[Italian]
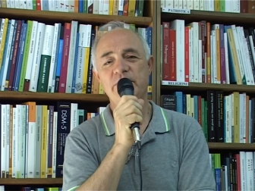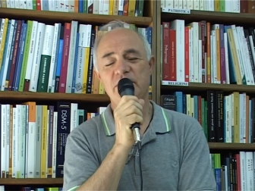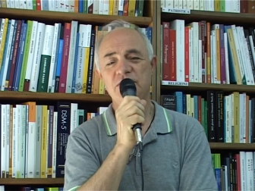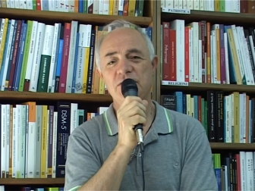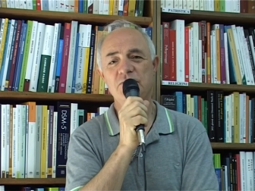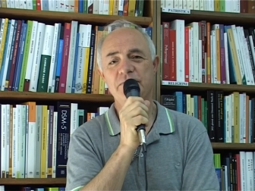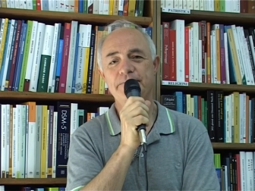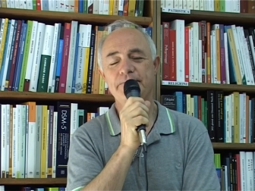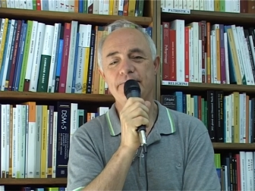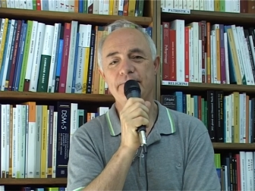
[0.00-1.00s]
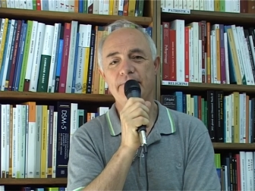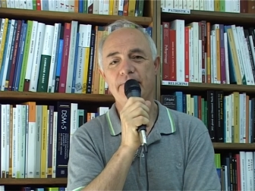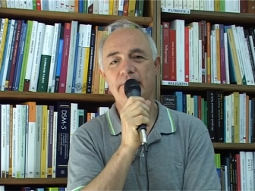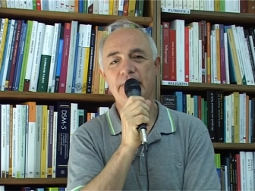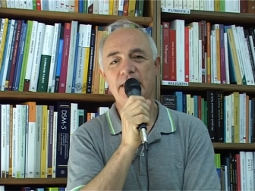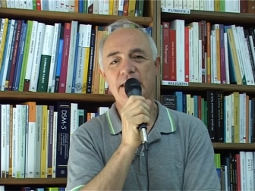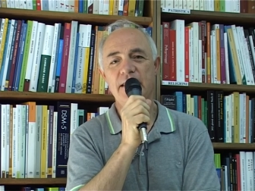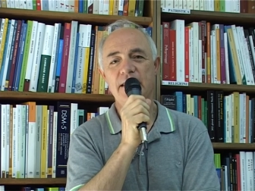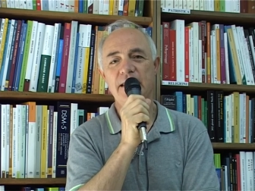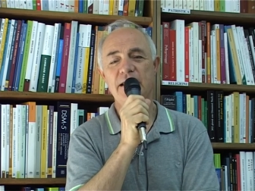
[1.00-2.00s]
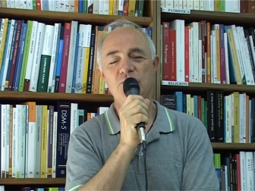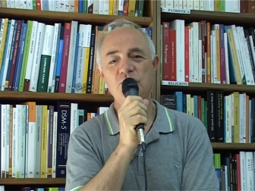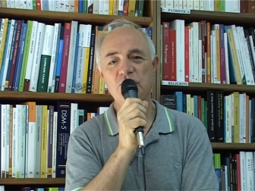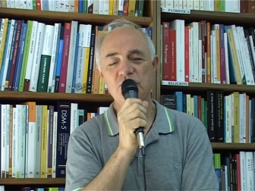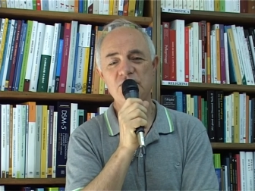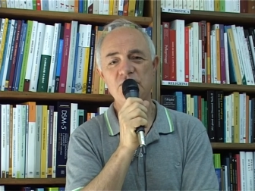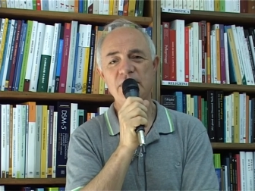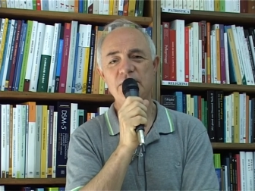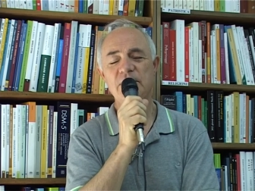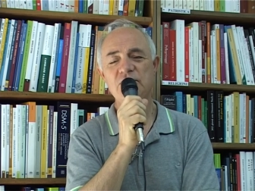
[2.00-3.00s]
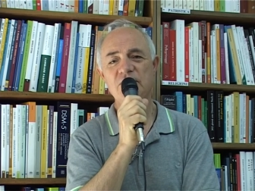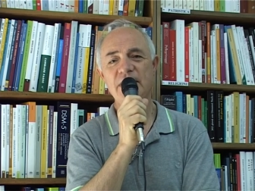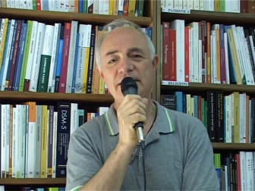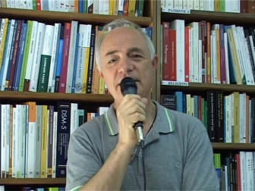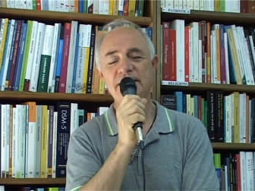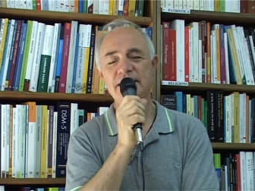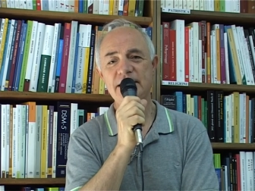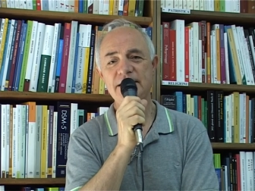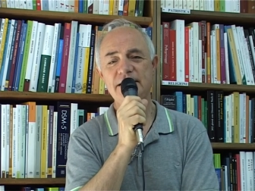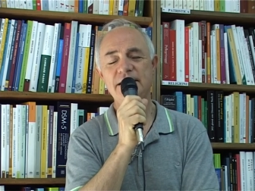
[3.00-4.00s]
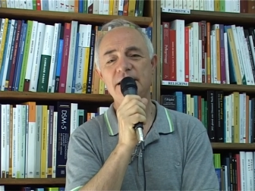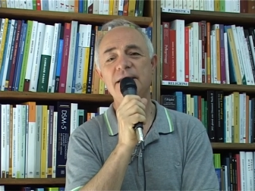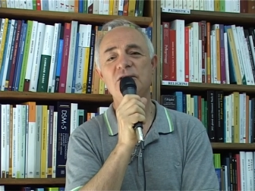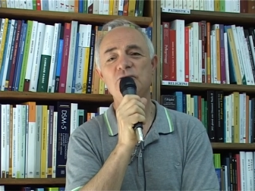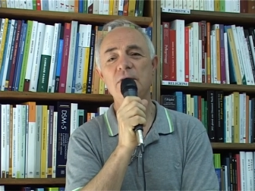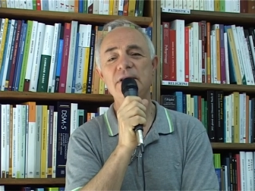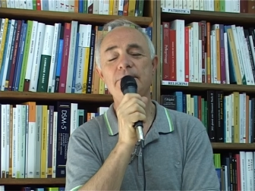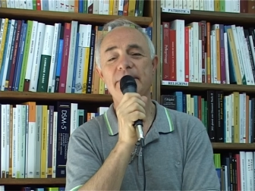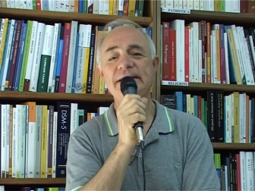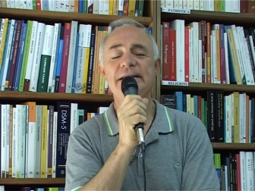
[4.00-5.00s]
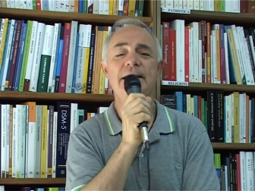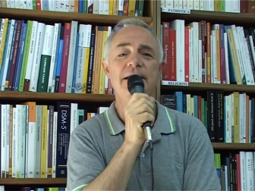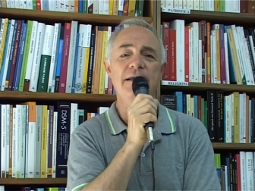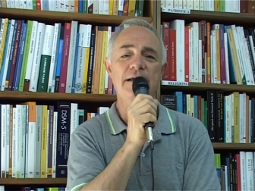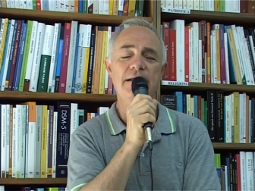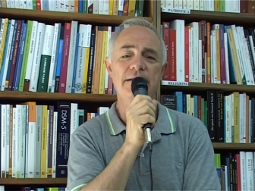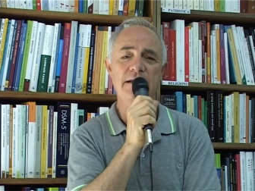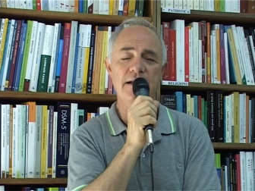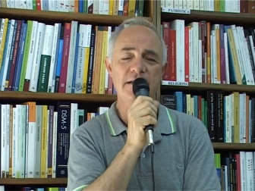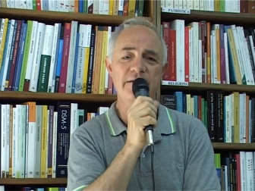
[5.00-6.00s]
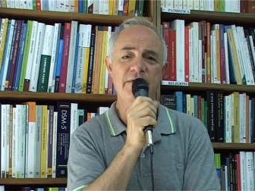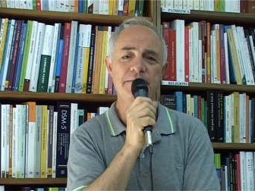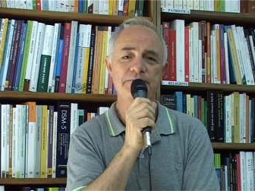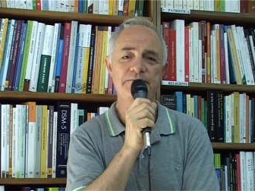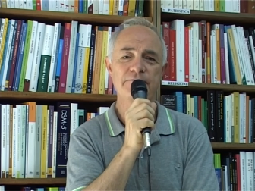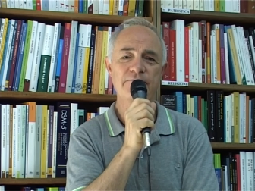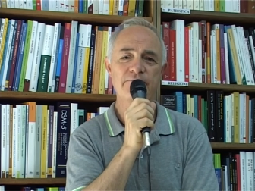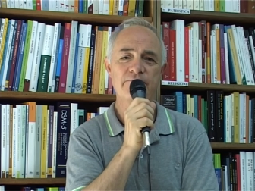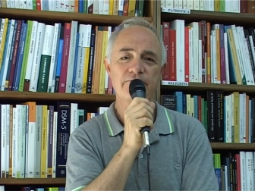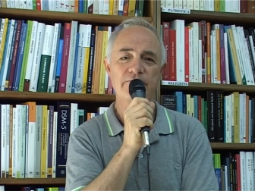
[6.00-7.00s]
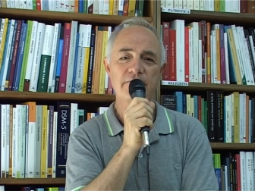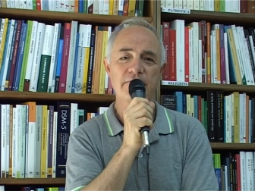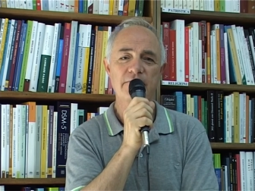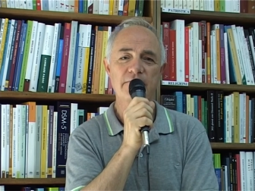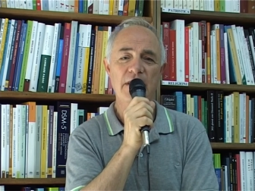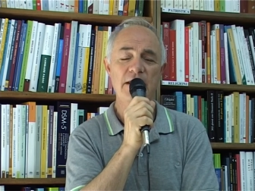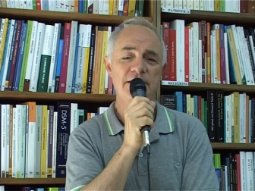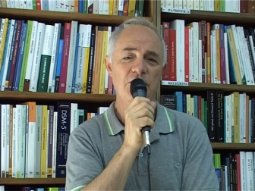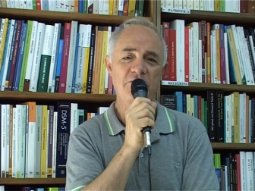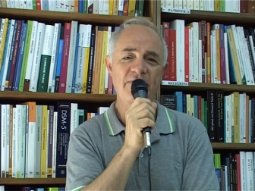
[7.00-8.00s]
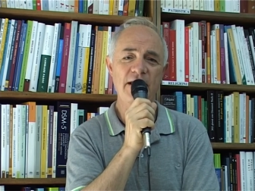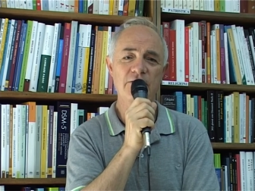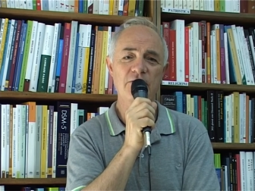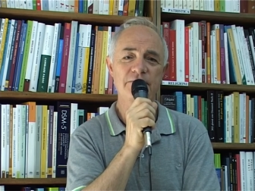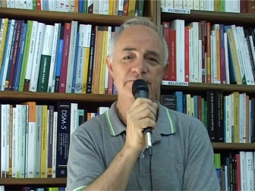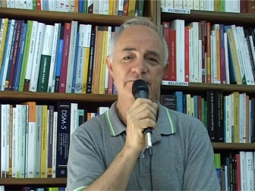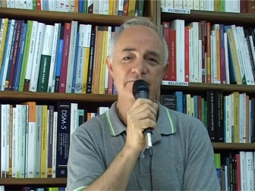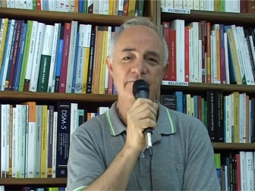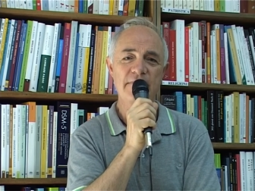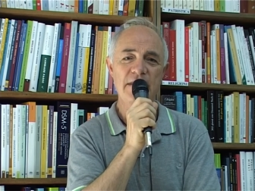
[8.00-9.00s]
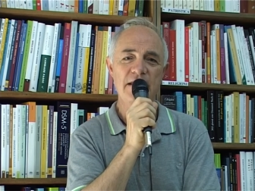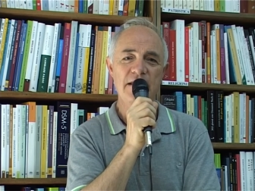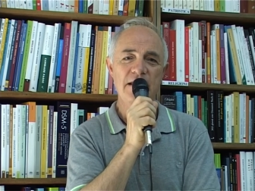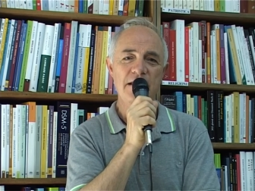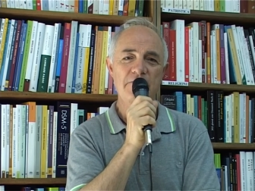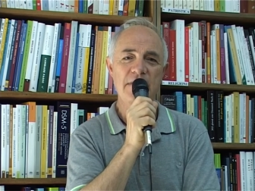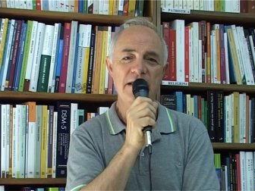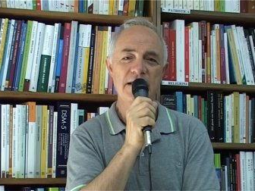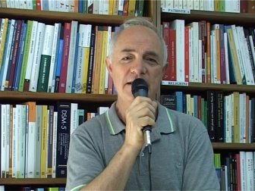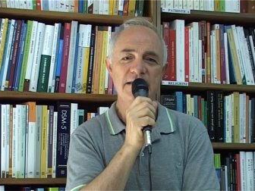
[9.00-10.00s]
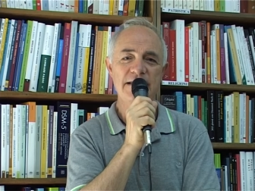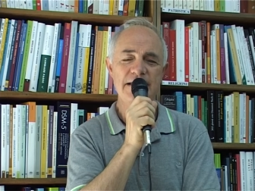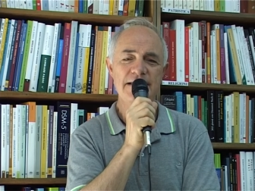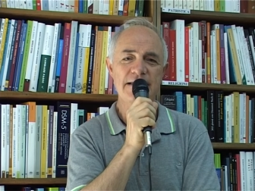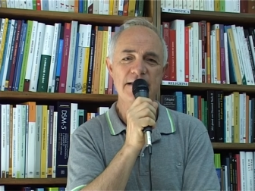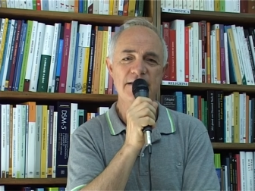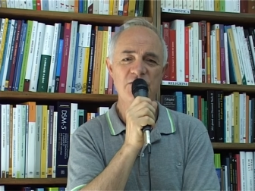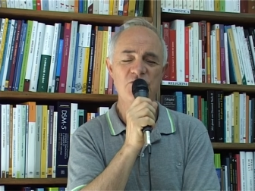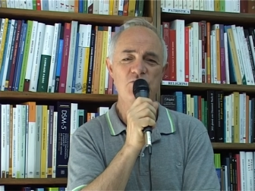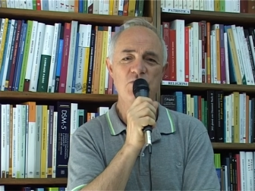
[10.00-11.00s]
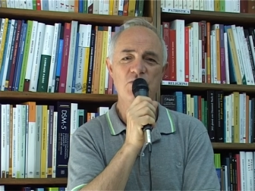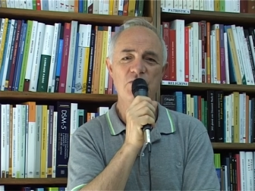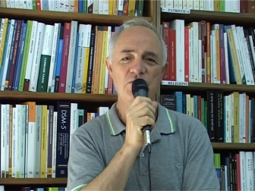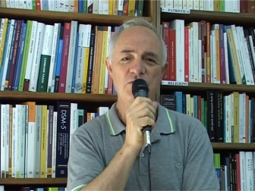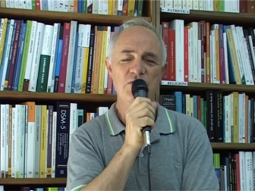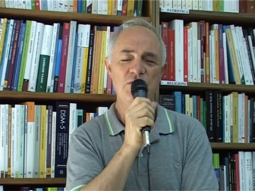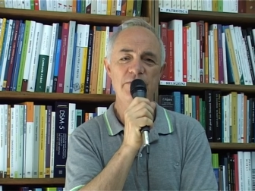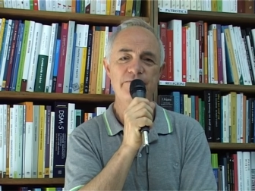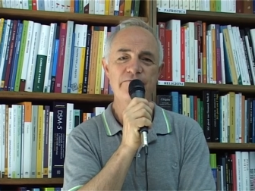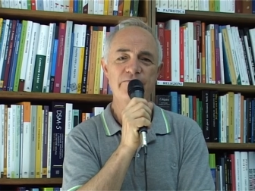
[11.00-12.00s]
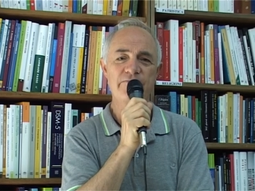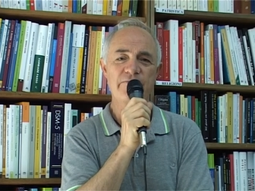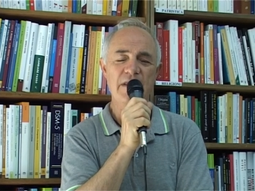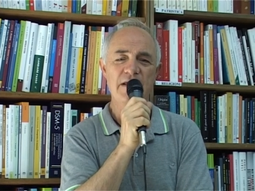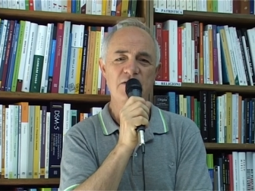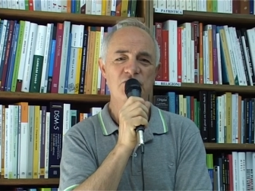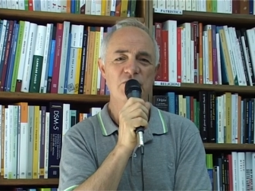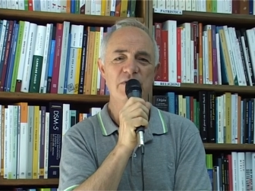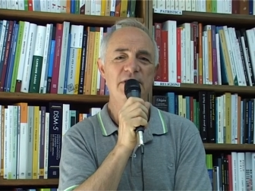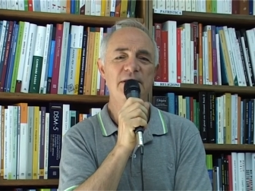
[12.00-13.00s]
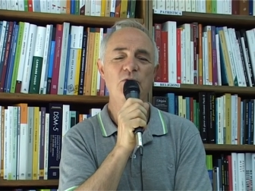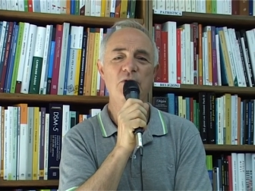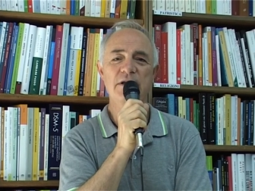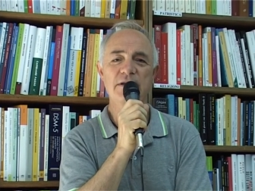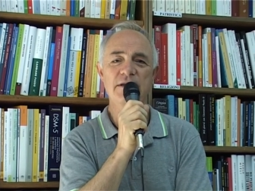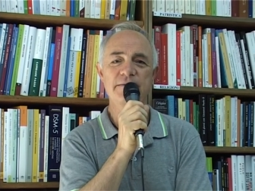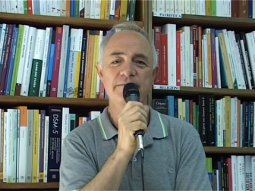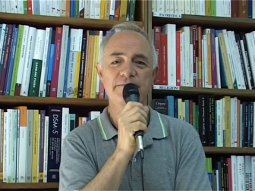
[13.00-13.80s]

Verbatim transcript: per Gesù e alla conclusione di una giornata intensa chiede ai suoi di passare all'altra riva. Essi lo fanno, ma senza Gesù con loro sono intimoriti,